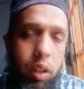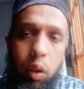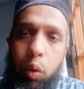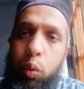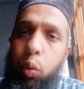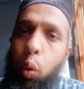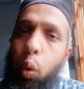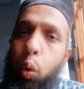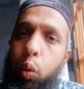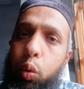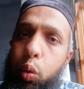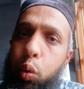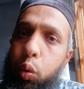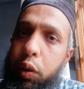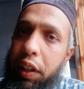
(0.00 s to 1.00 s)
Soğuk
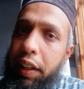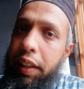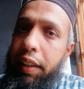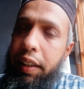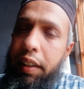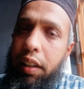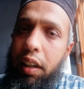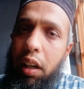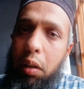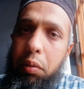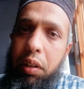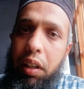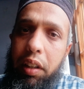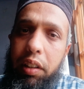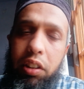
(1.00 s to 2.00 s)
süte abi
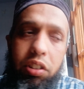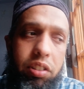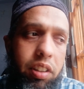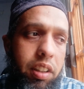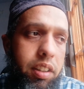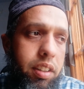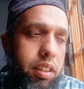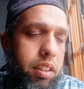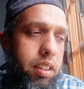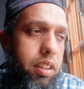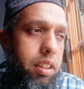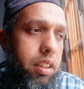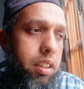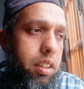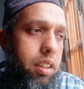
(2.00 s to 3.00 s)
kardeşler e,
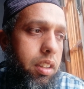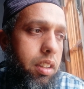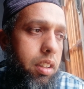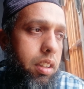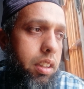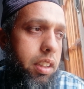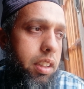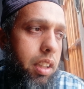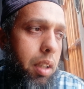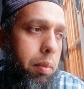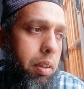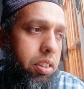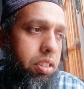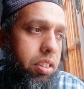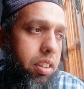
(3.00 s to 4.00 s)
litre
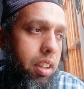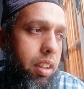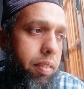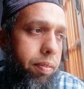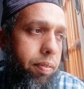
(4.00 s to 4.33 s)
başına